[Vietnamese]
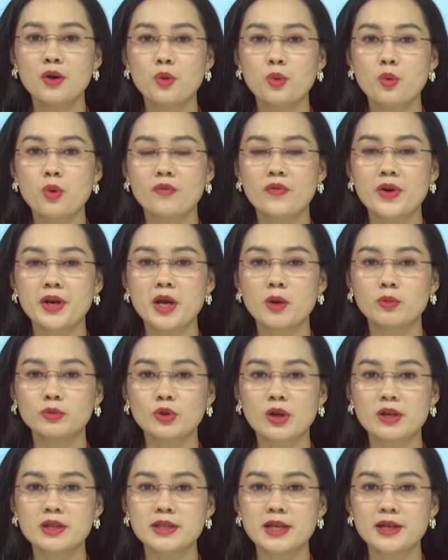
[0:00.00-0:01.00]
Cuộc vận động
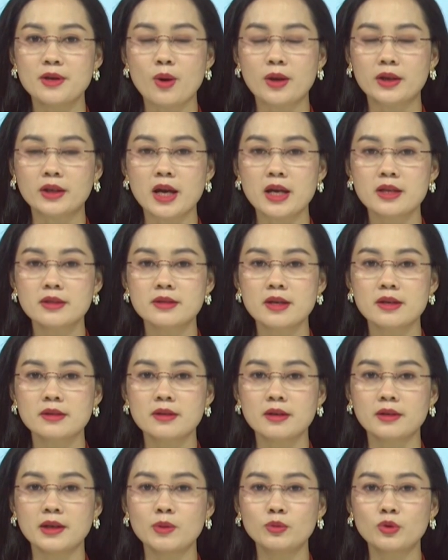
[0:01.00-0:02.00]
toàn dân đoàn kết xây
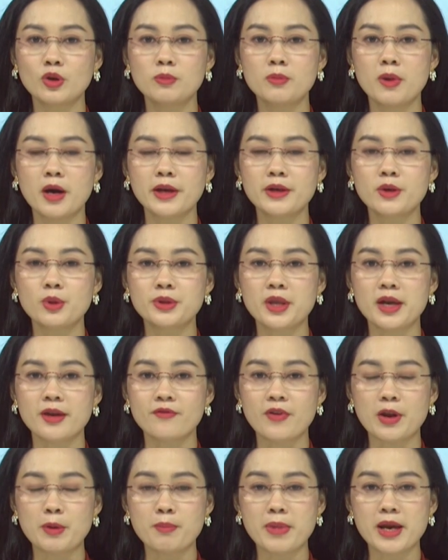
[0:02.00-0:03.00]
dựng nông thôn mới đô thị
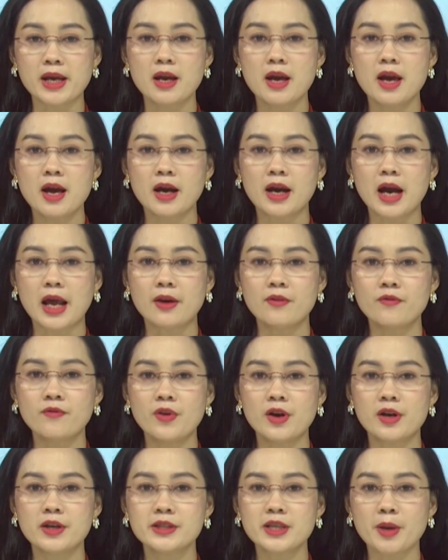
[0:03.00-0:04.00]
văn minh gắn
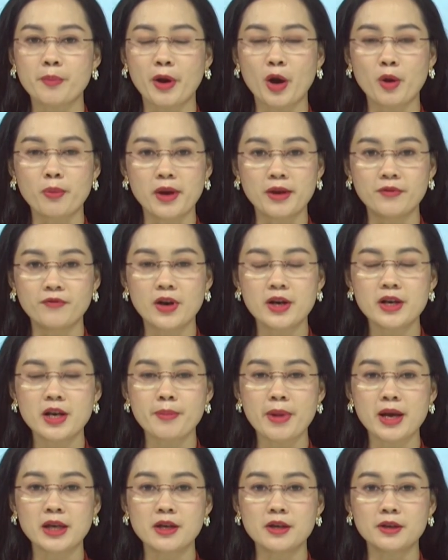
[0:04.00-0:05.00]
với giảm nghèo bền vững năm
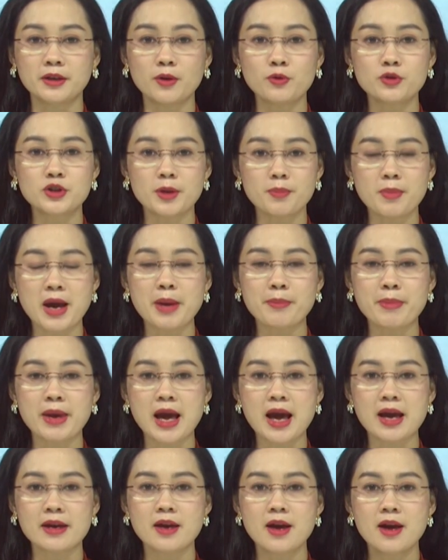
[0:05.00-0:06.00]
hai nghìn không trăm hai mươi
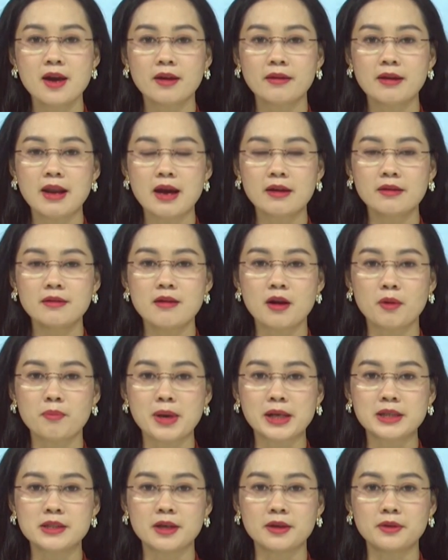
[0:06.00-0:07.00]
hai đang được
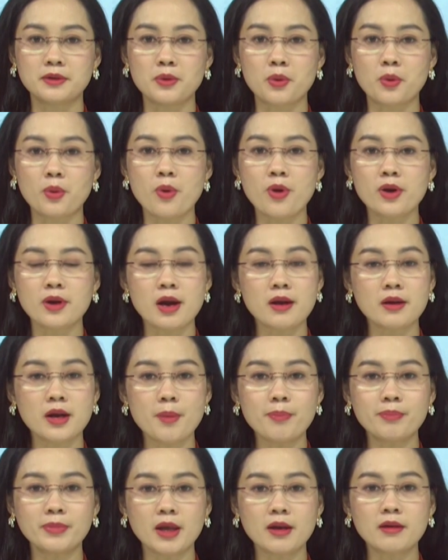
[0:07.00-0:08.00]
Mặt trận Tổ quốc các
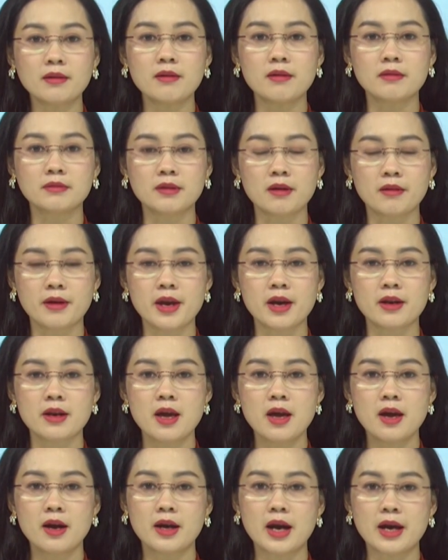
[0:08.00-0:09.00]
cấp tích cực thực hiện
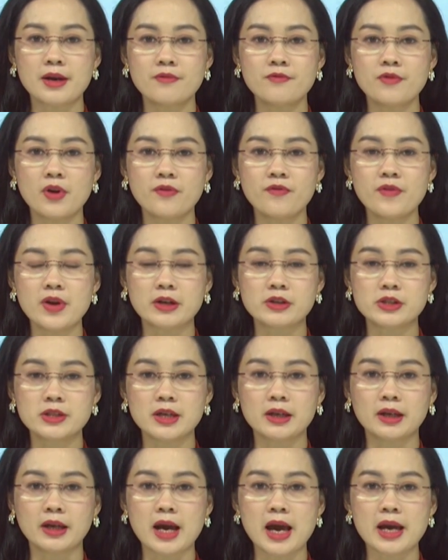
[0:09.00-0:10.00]
gắn với việc
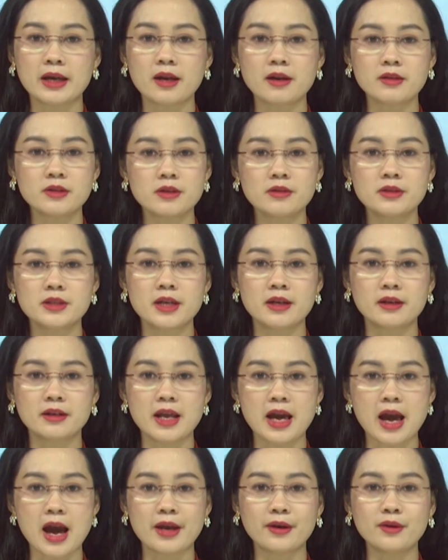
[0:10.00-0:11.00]
triển khai các chương trình đề
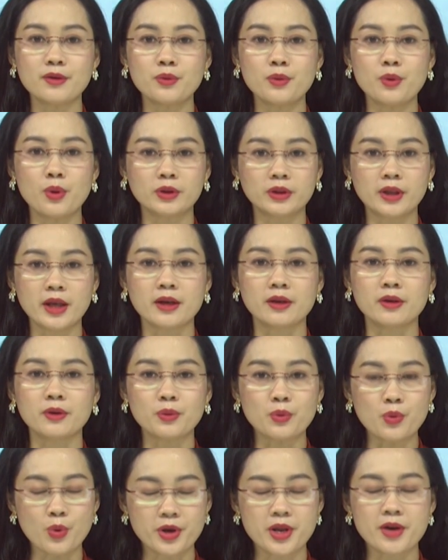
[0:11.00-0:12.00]
án của tỉnh,
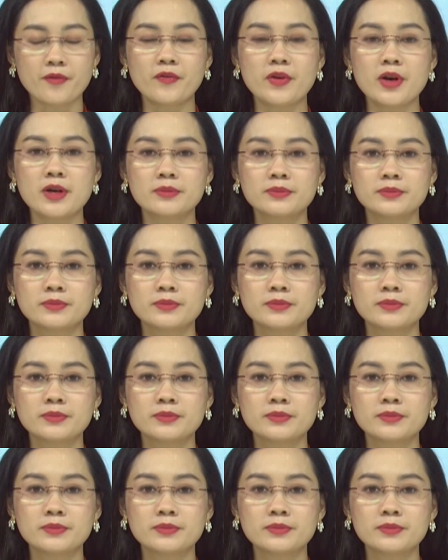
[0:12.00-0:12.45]
của địa phương.